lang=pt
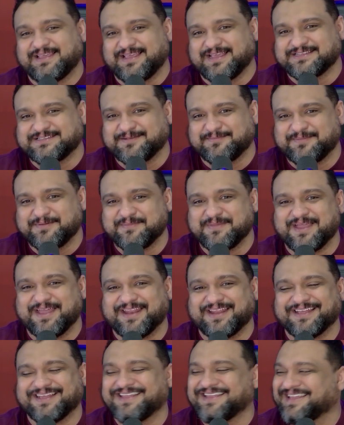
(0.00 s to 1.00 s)
que essa
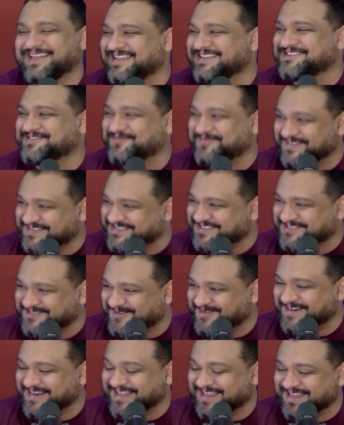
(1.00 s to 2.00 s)
primeira. É difícil
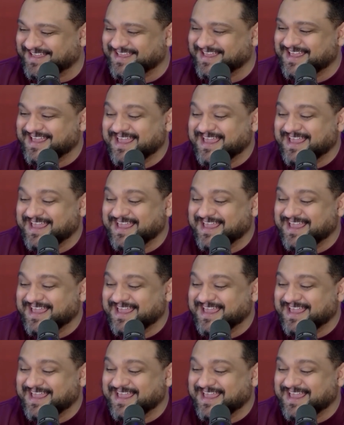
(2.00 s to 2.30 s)
escolher.